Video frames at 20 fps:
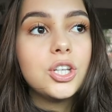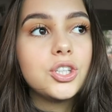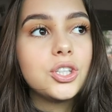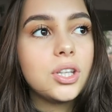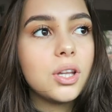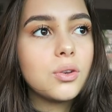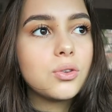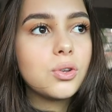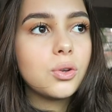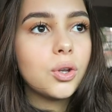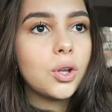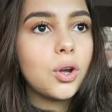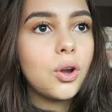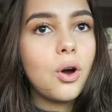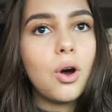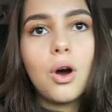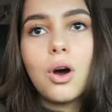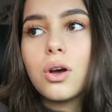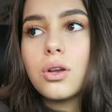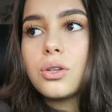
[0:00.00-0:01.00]
de ter o seu
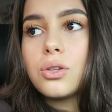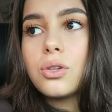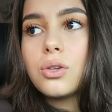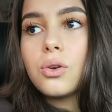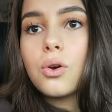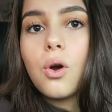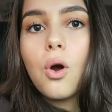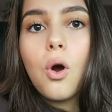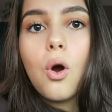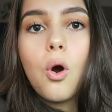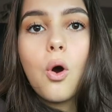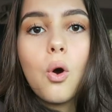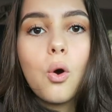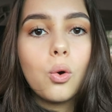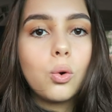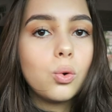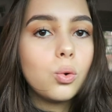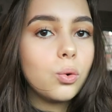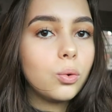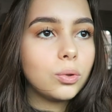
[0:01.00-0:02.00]
negócio
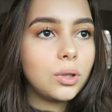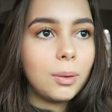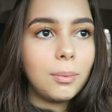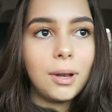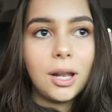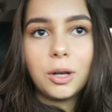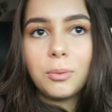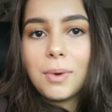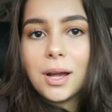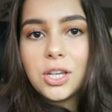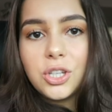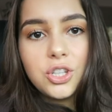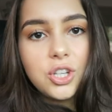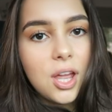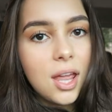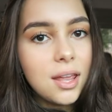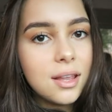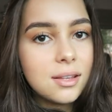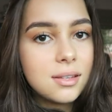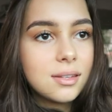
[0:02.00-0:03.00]
ou trabalhar numa
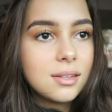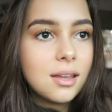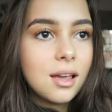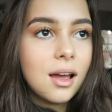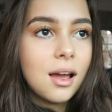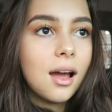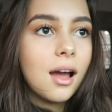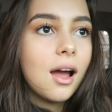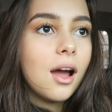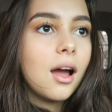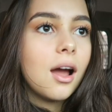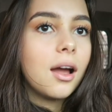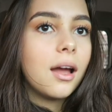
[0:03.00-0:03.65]
agência,